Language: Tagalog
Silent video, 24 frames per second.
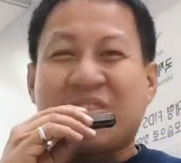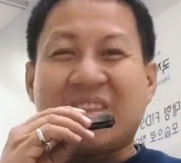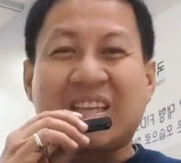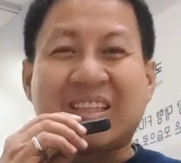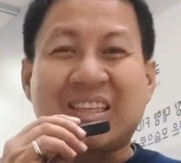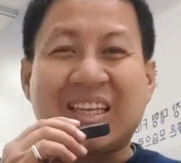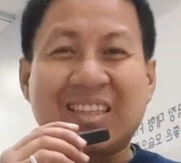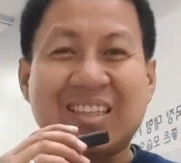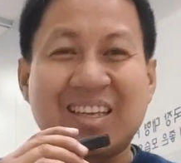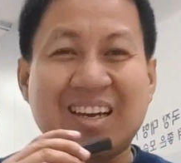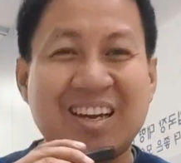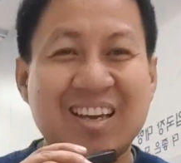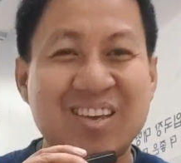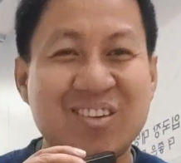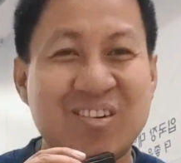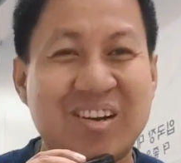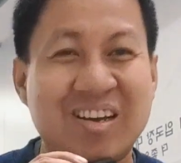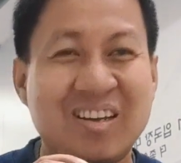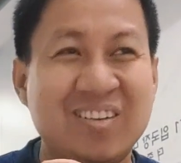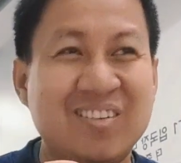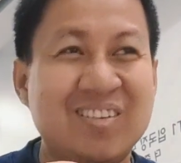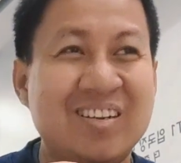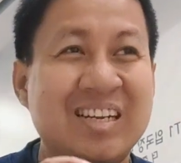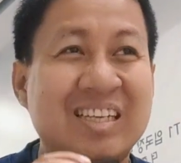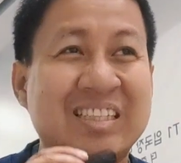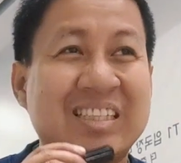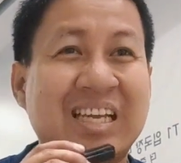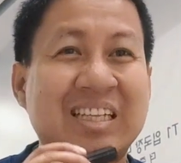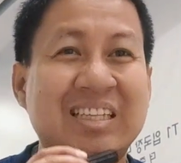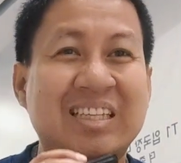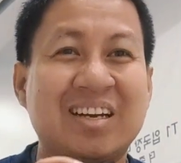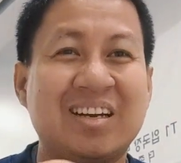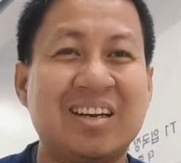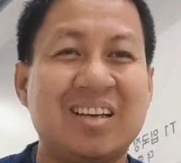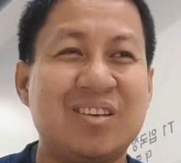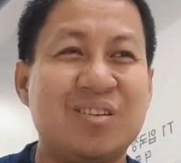Nagtataka yung ano,
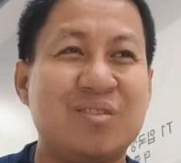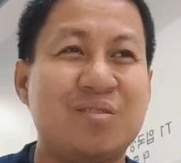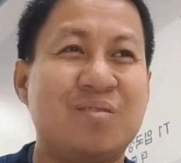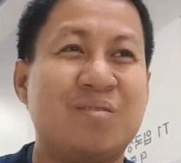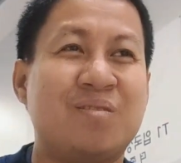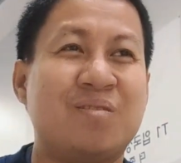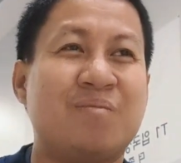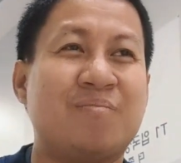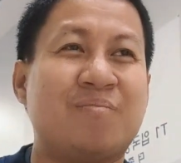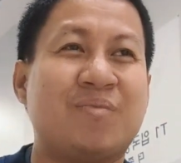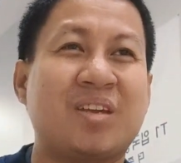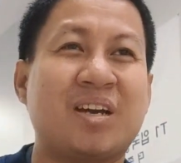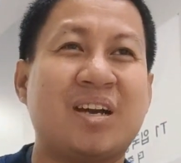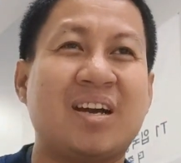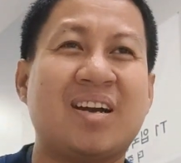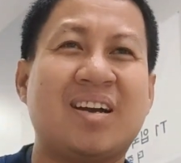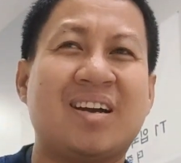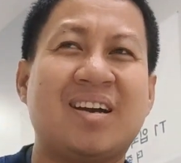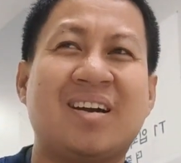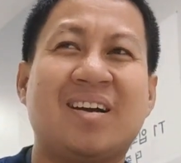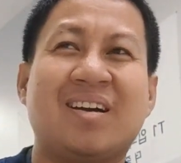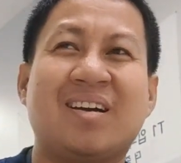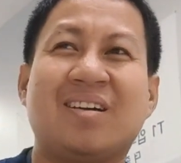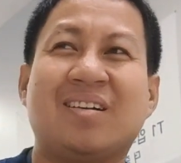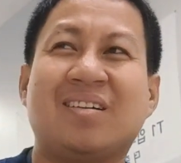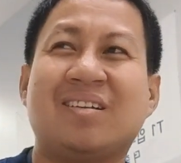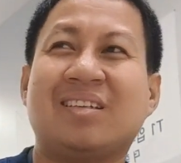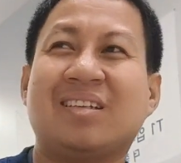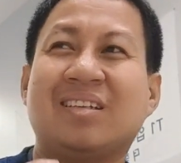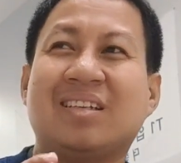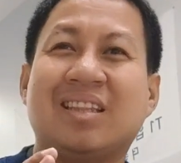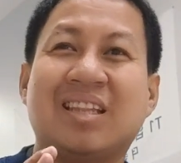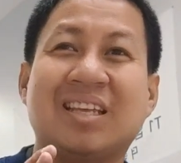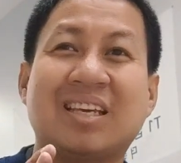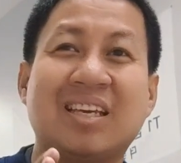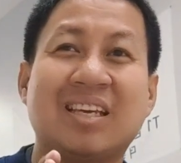nagtataka yung uh, ah,
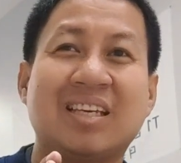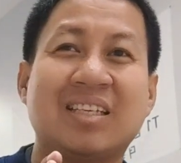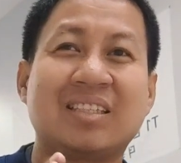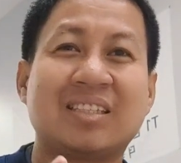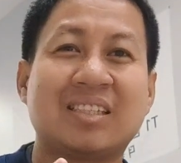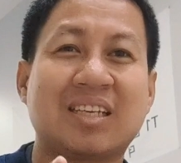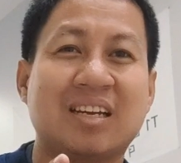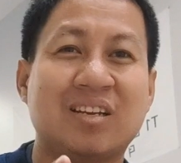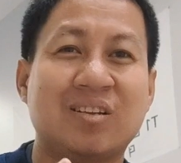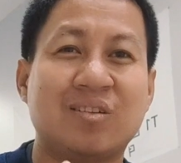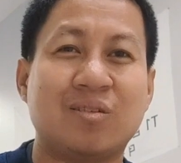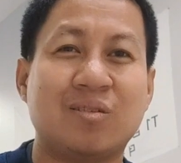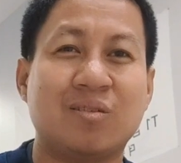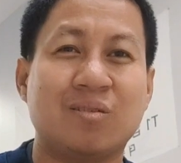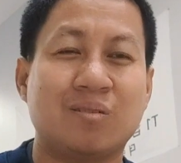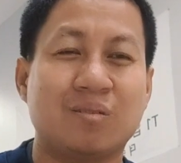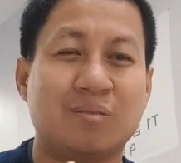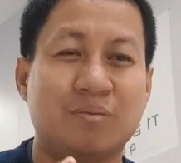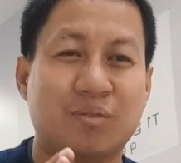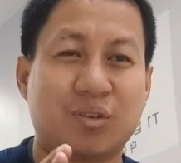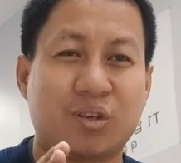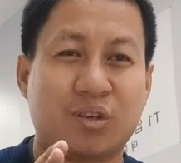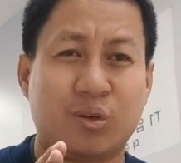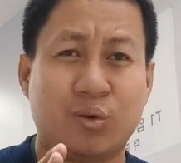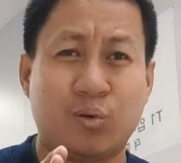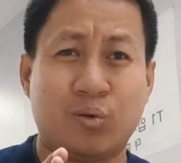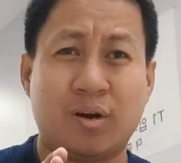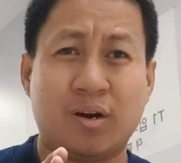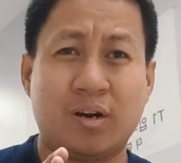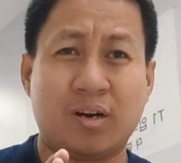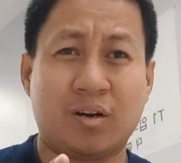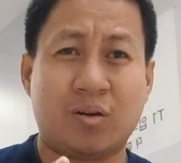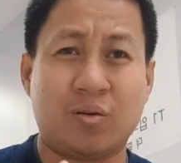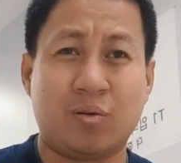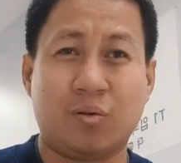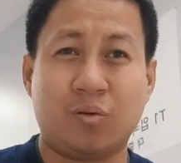nag scan nung
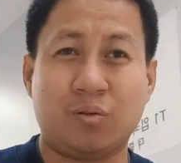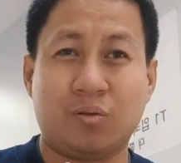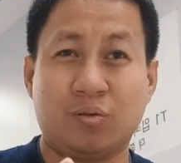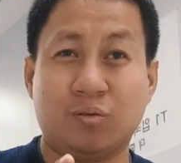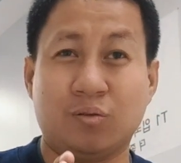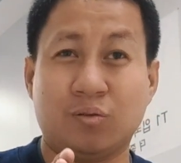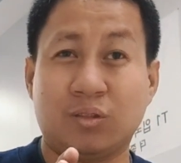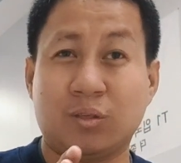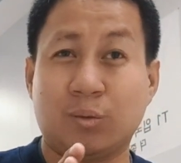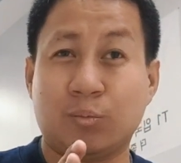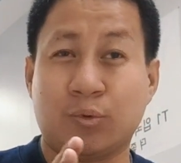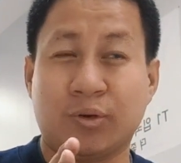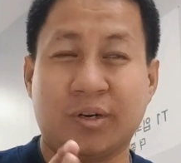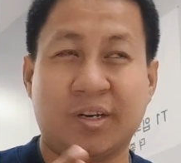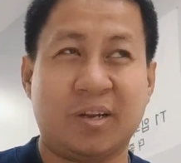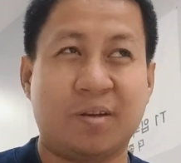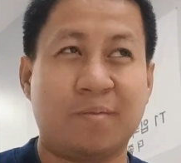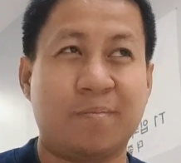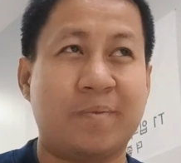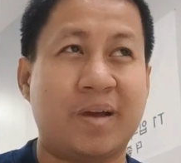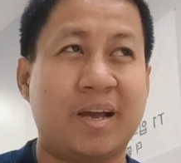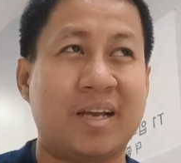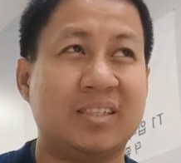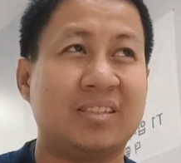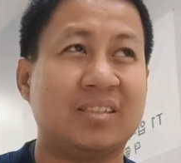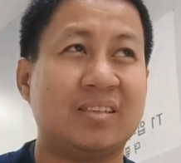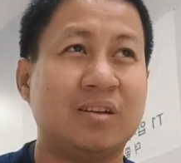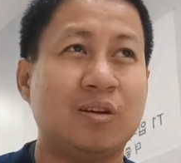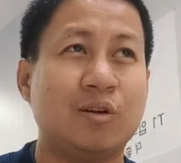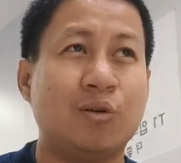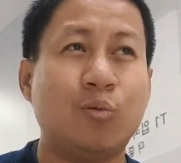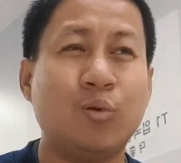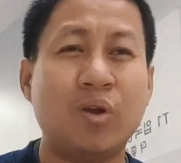QR code no sa boarding pass.